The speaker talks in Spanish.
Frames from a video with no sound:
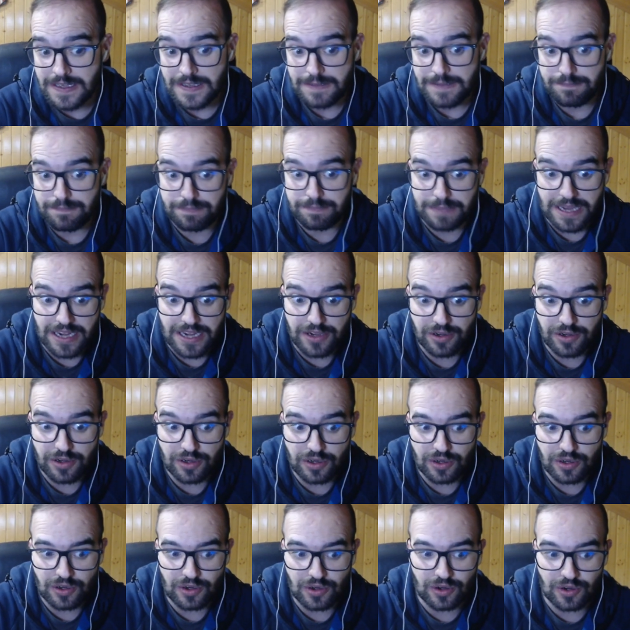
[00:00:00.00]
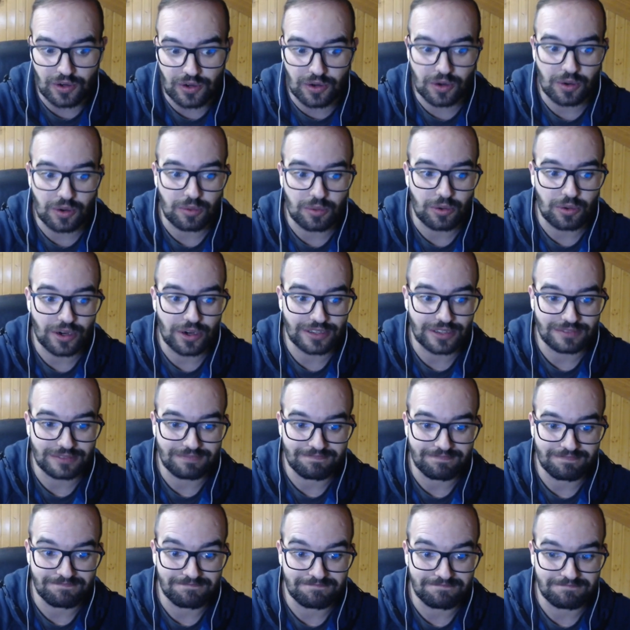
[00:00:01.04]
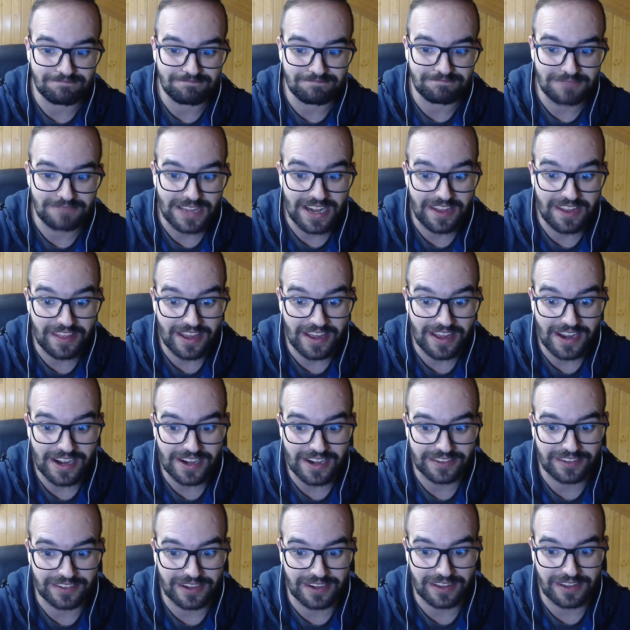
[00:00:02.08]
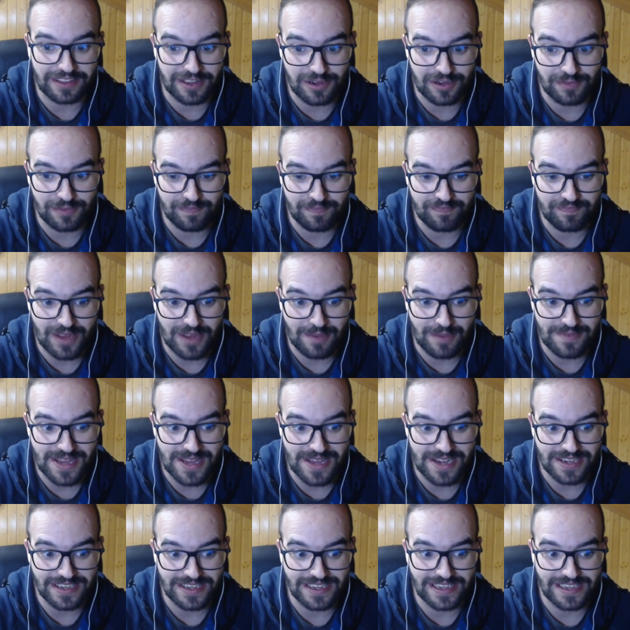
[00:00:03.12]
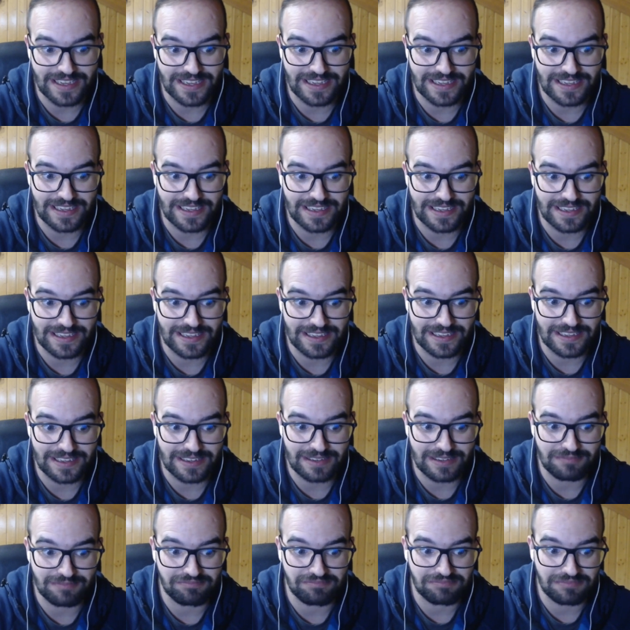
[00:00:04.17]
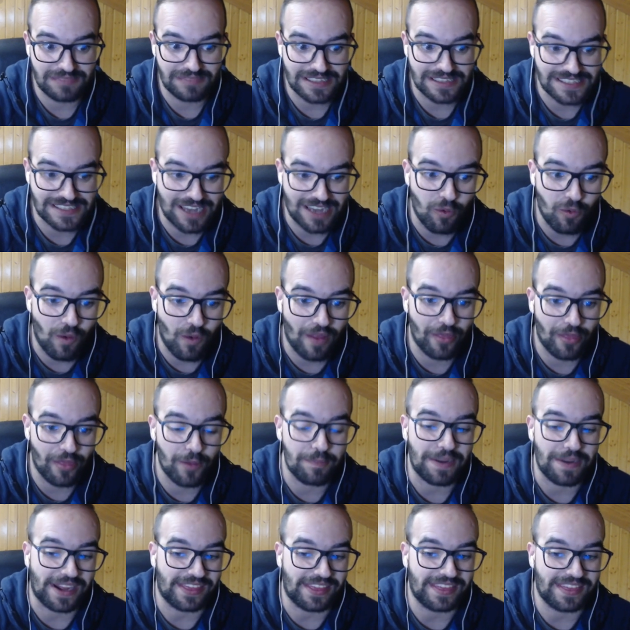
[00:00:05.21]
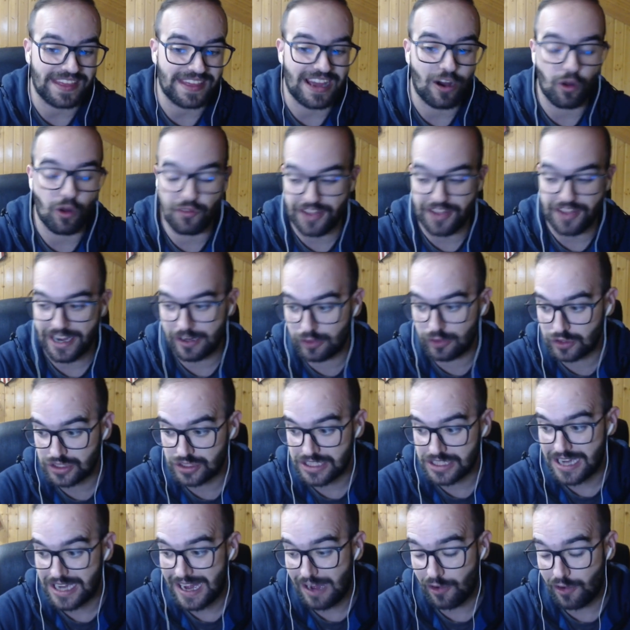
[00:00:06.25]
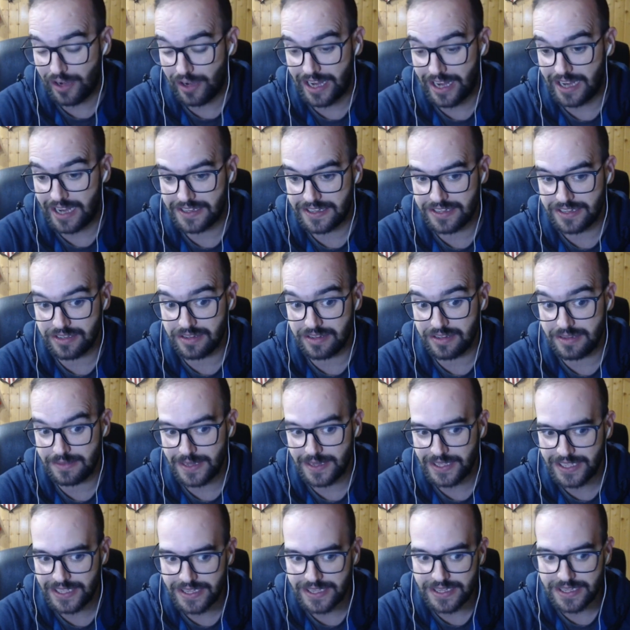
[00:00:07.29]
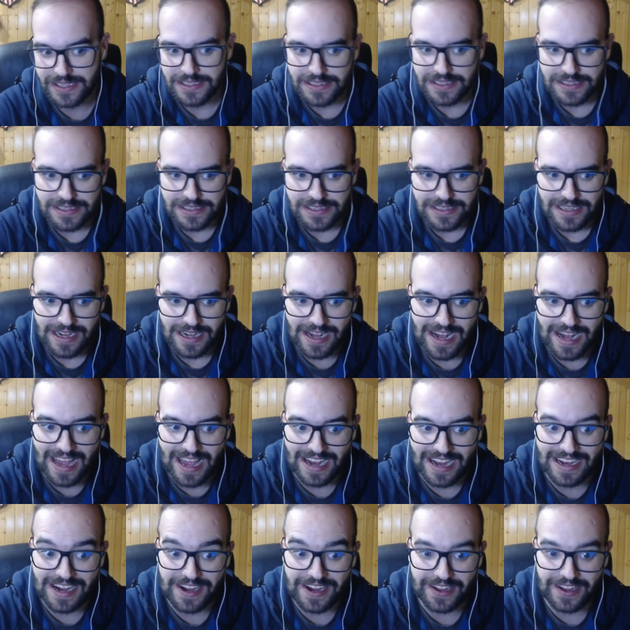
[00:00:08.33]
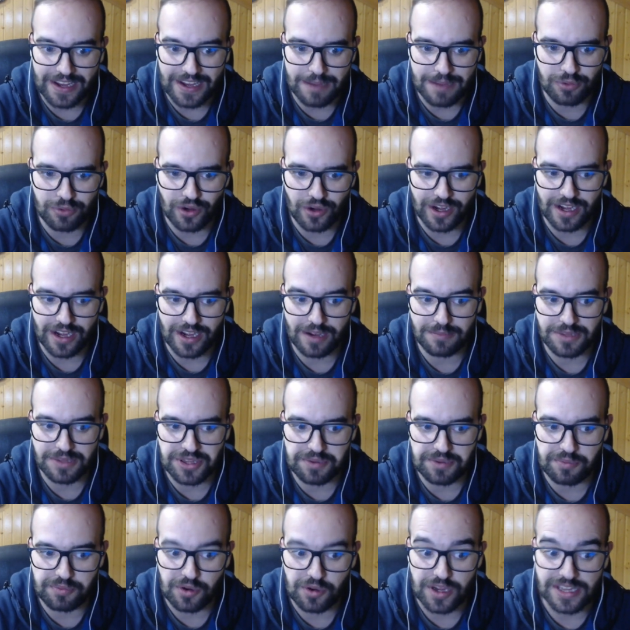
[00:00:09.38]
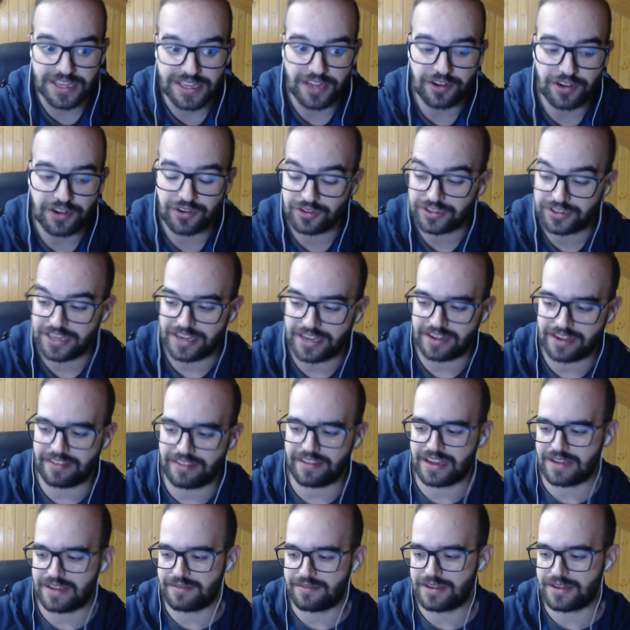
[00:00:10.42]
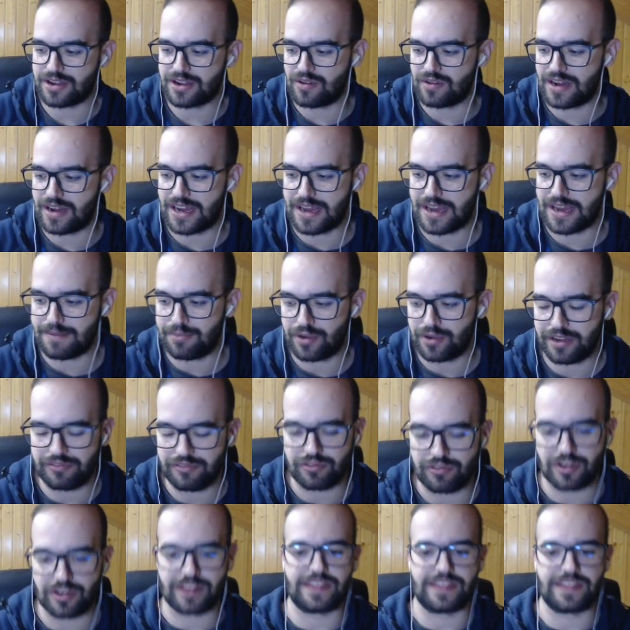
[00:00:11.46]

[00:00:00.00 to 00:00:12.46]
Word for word: pero bueno, mm, viene de ganar 3-0 también. Y está jugando parece a otra cosa. Ahora el Atlético de Madrid la cara que pone en el Metropolitano no tiene nada que ver con la que pone fuera de